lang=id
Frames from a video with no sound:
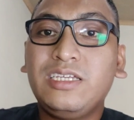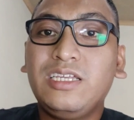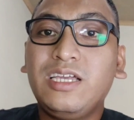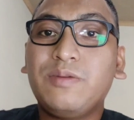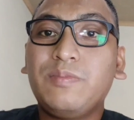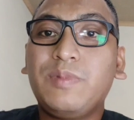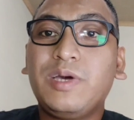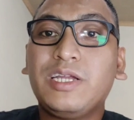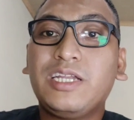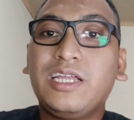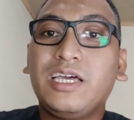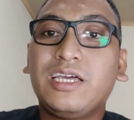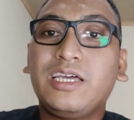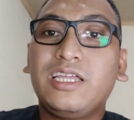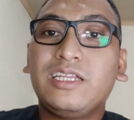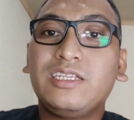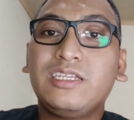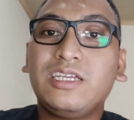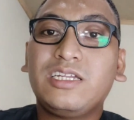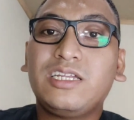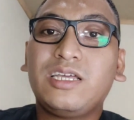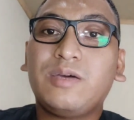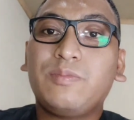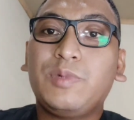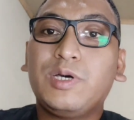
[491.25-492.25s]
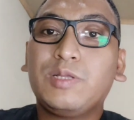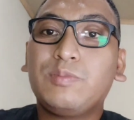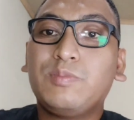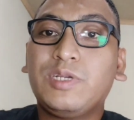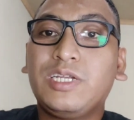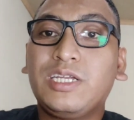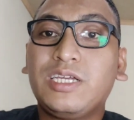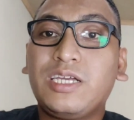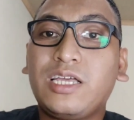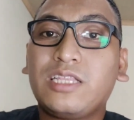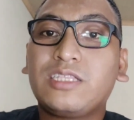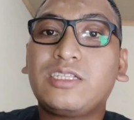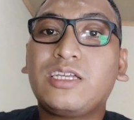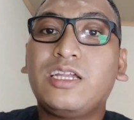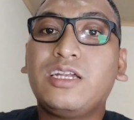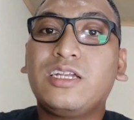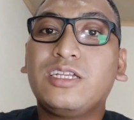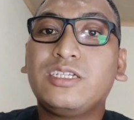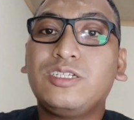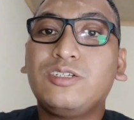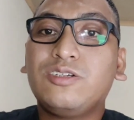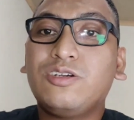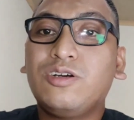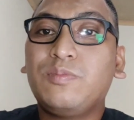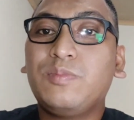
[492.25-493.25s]
yang pada akhirnya dapat
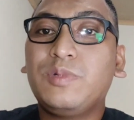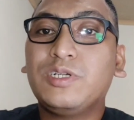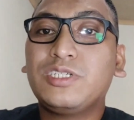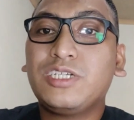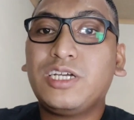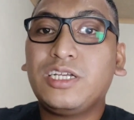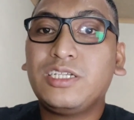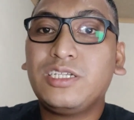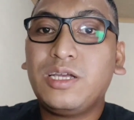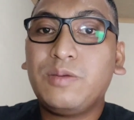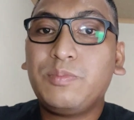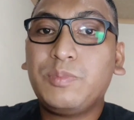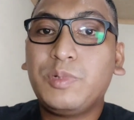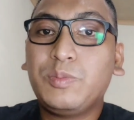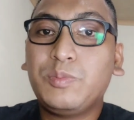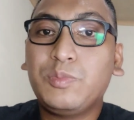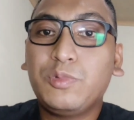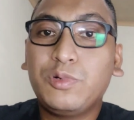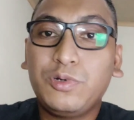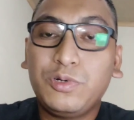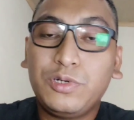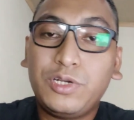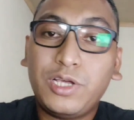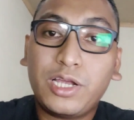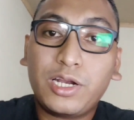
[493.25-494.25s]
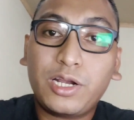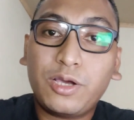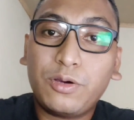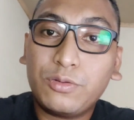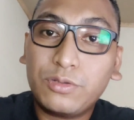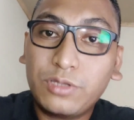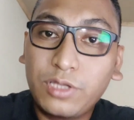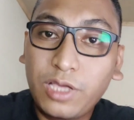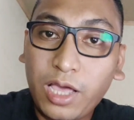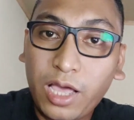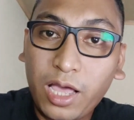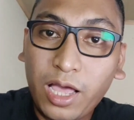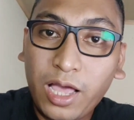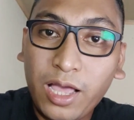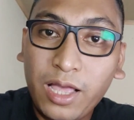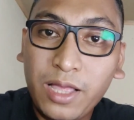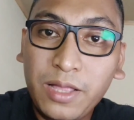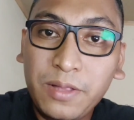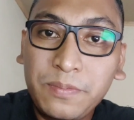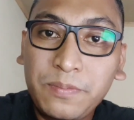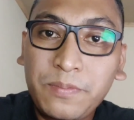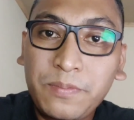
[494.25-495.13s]
meningkatkan risiko pecahnya pembuluh darah otak.